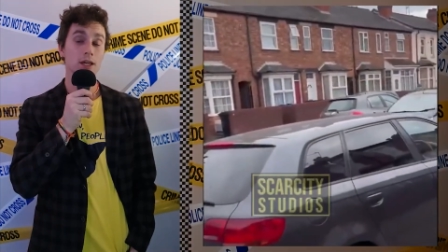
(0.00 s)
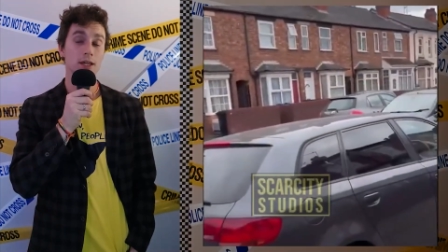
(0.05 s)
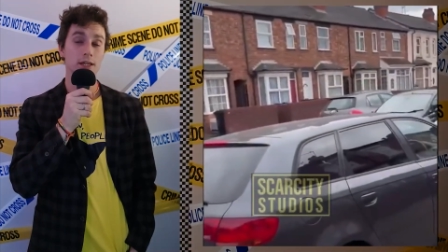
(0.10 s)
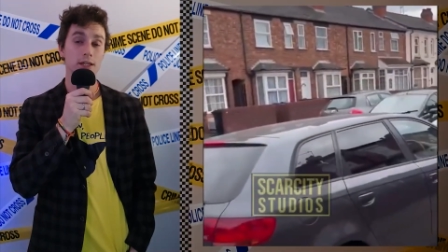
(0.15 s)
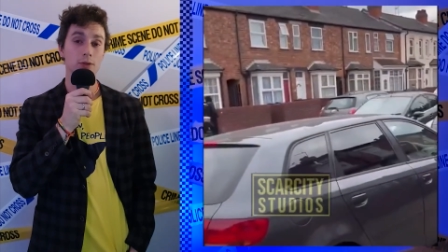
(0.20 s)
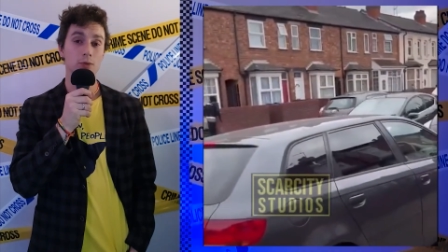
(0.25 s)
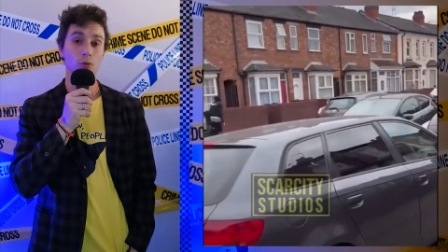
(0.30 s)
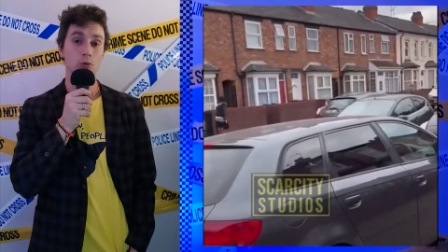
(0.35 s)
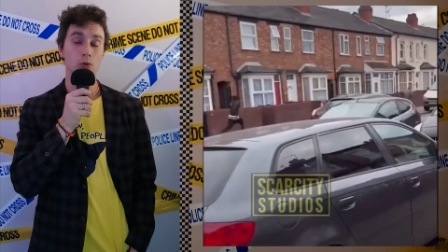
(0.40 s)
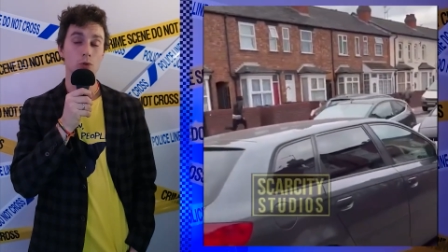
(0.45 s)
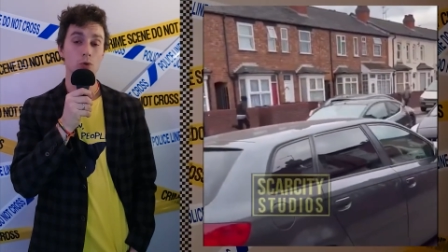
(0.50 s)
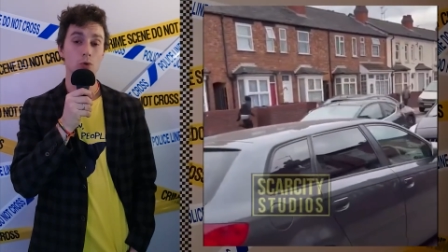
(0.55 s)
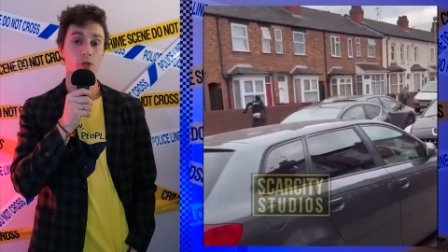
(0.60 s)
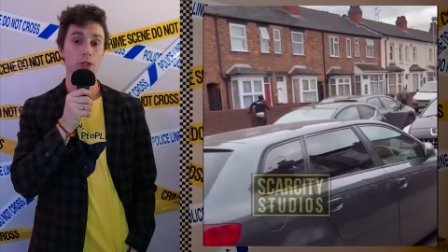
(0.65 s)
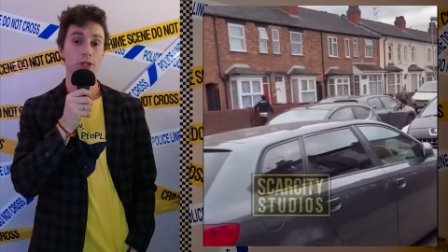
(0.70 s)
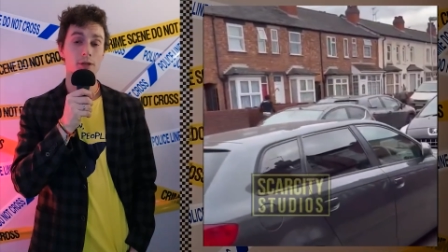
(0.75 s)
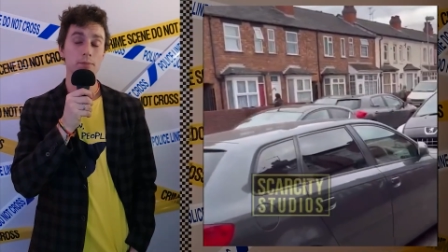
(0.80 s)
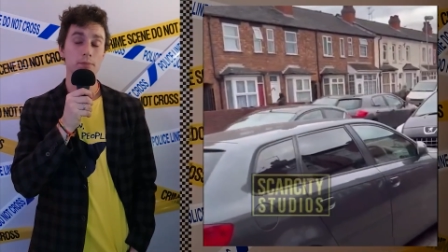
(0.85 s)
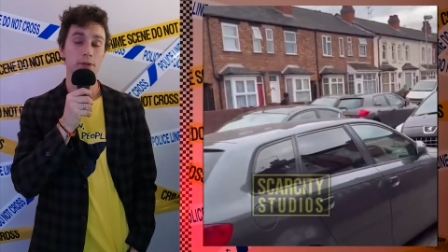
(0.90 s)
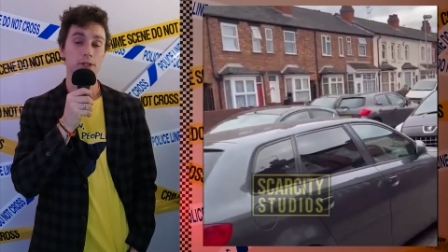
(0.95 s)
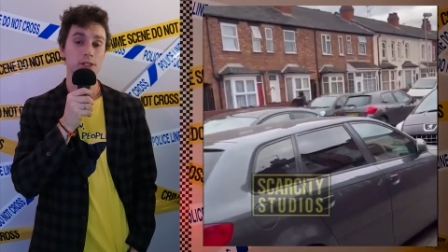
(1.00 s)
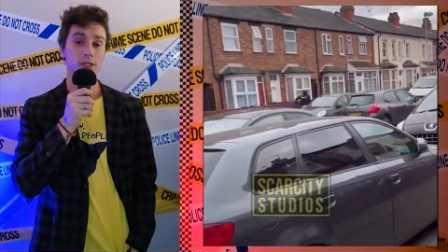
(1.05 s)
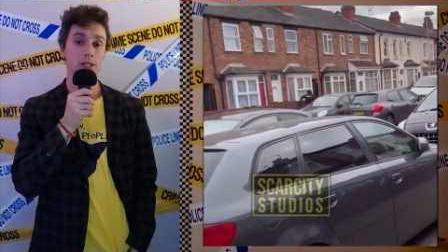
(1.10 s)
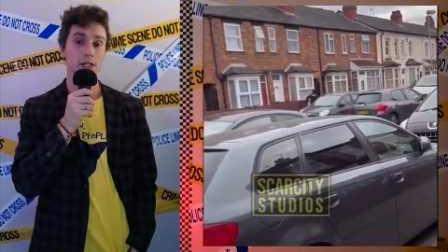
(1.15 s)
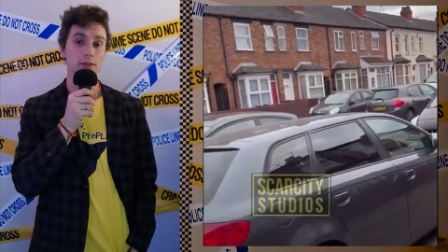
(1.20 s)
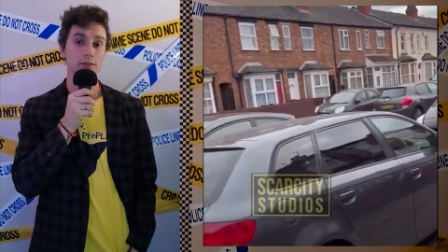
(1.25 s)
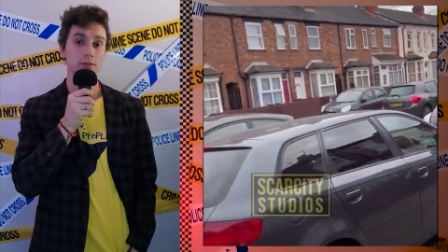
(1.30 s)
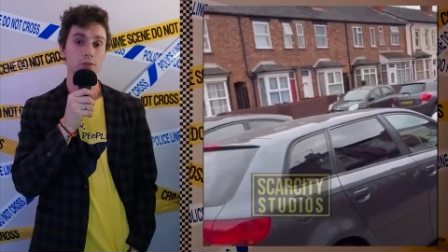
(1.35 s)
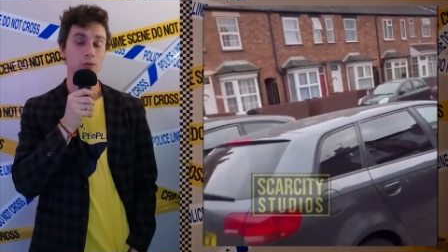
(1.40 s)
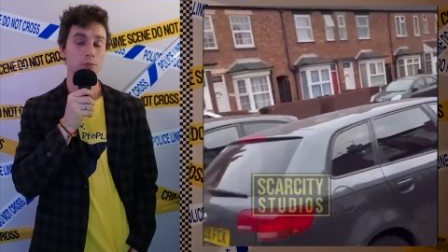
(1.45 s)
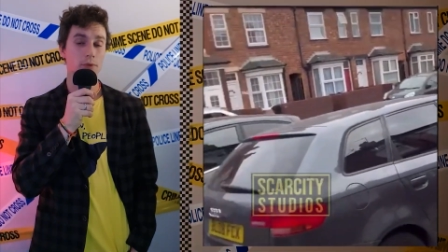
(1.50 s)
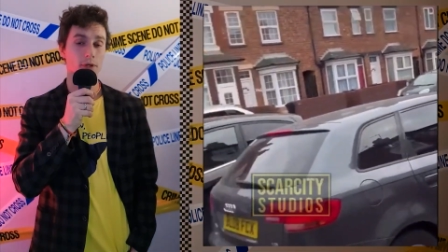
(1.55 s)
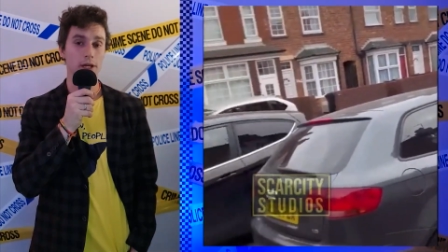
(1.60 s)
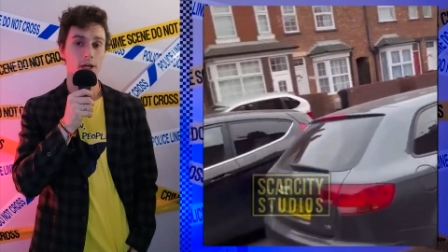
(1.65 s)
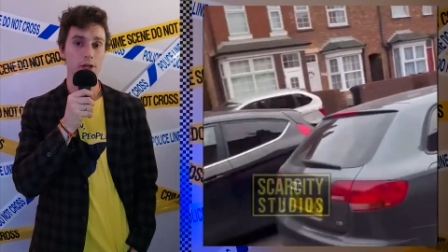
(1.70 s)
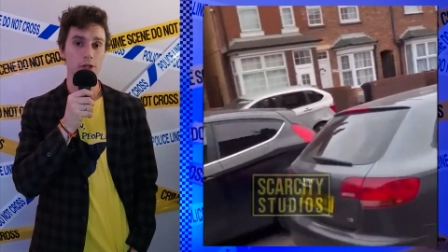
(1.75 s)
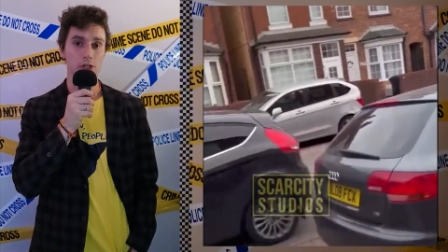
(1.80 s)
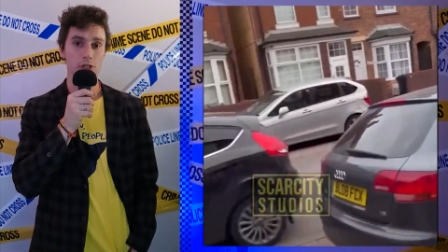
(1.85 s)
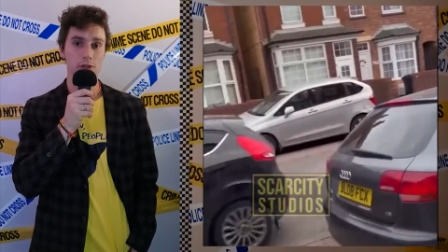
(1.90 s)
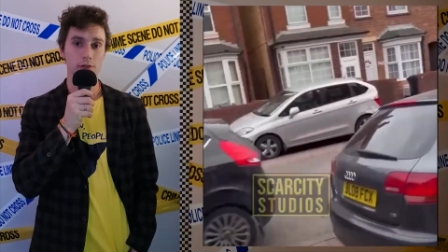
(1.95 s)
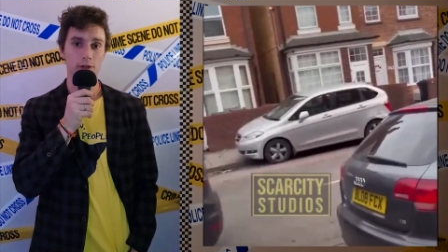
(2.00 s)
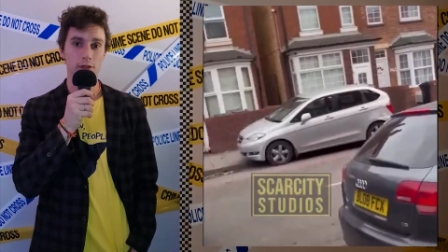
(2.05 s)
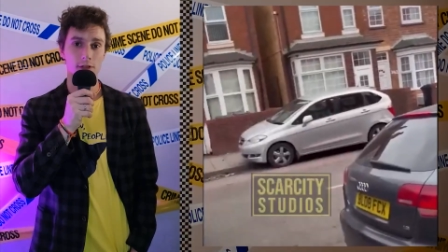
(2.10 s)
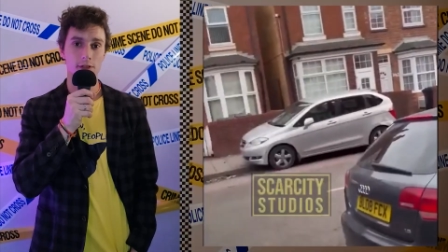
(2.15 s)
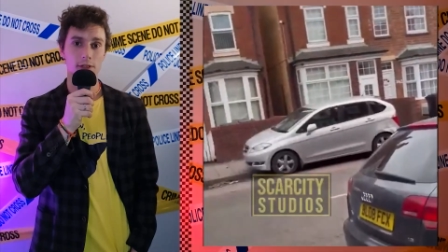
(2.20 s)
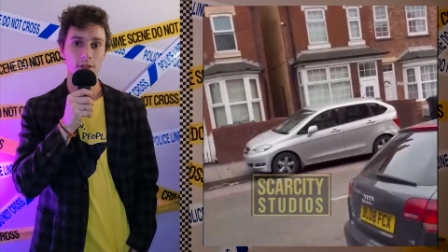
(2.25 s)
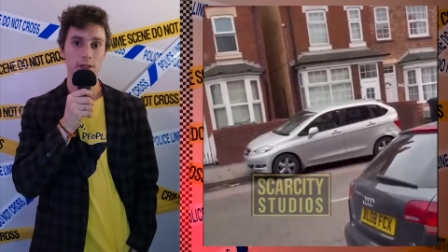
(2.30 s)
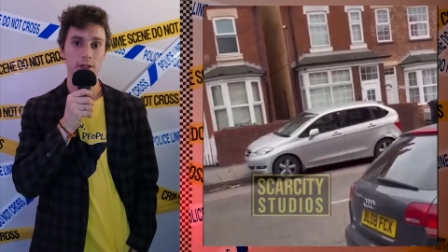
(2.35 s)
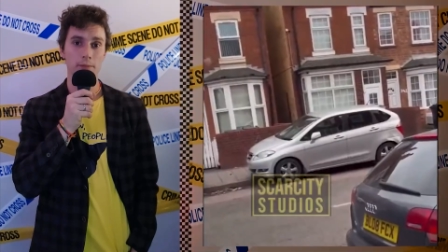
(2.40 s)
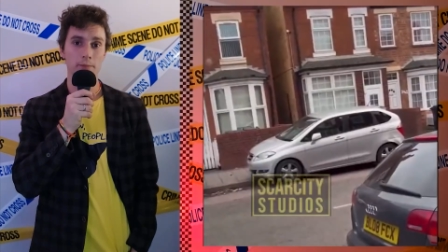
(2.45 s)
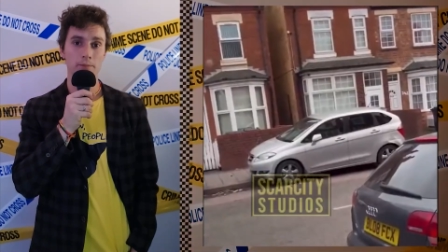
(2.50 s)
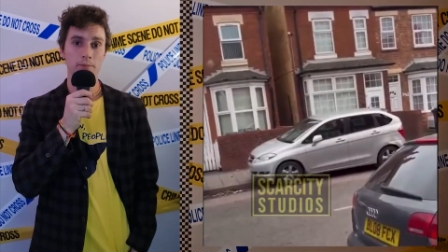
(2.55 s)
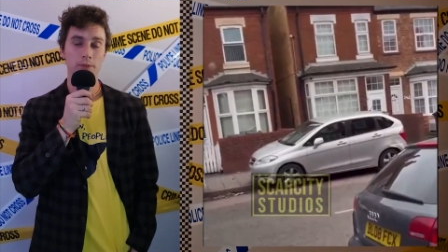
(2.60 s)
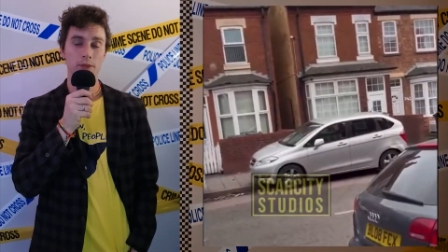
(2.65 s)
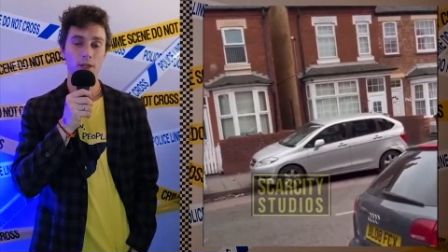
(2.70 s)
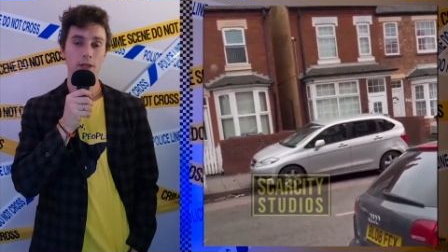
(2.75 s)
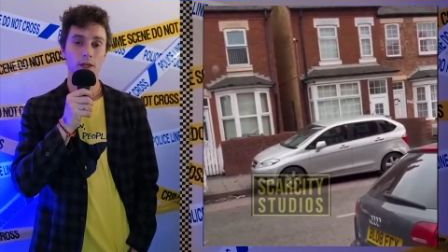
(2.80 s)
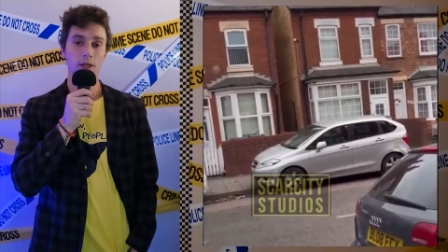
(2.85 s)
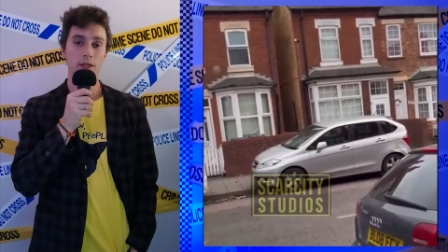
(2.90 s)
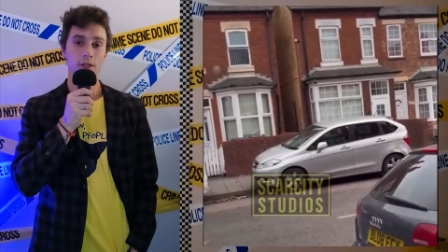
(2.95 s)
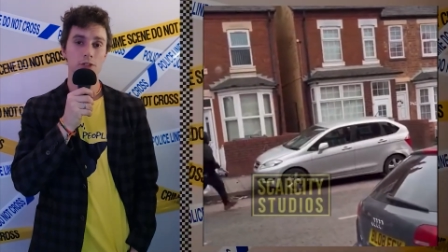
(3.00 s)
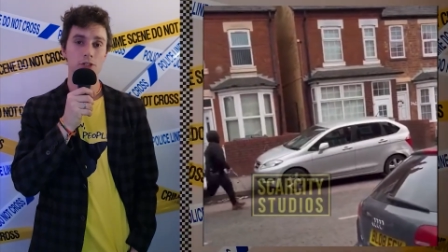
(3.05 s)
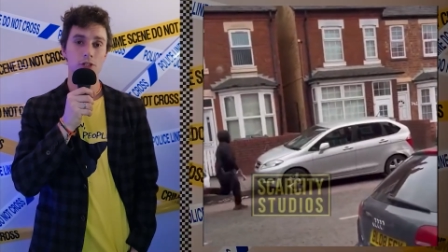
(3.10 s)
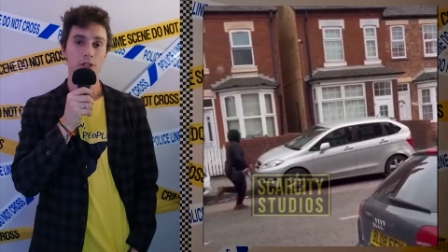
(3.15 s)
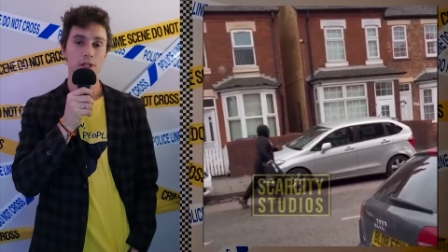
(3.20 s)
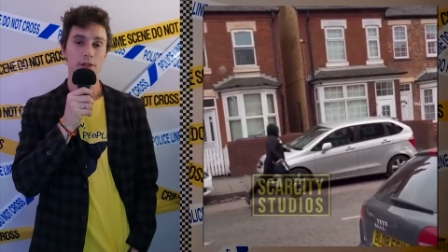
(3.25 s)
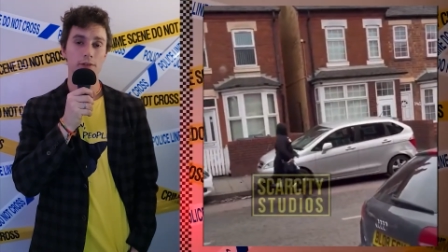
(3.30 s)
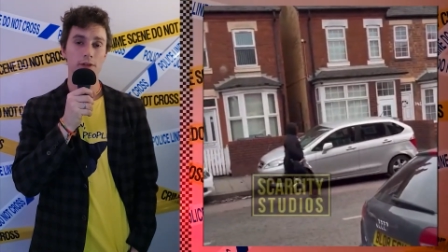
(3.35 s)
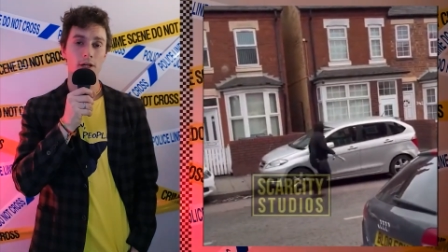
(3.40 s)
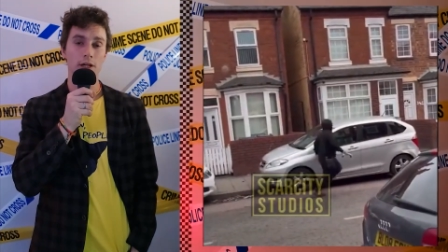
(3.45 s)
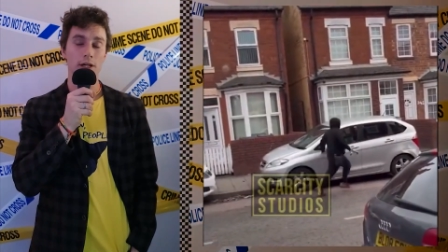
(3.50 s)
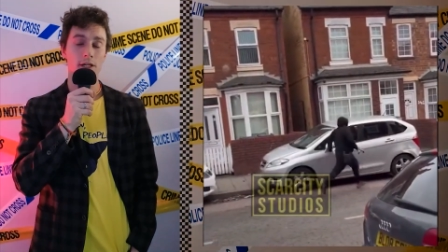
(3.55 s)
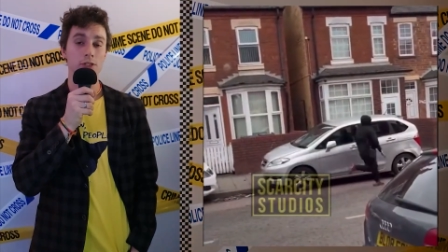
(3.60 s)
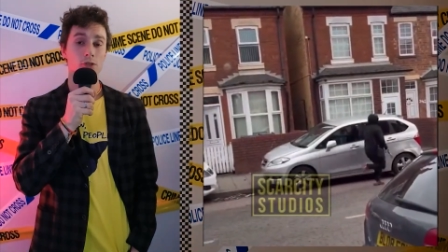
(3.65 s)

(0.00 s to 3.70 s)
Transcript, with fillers: и улюлюканьем преследовала убегающего от них человека.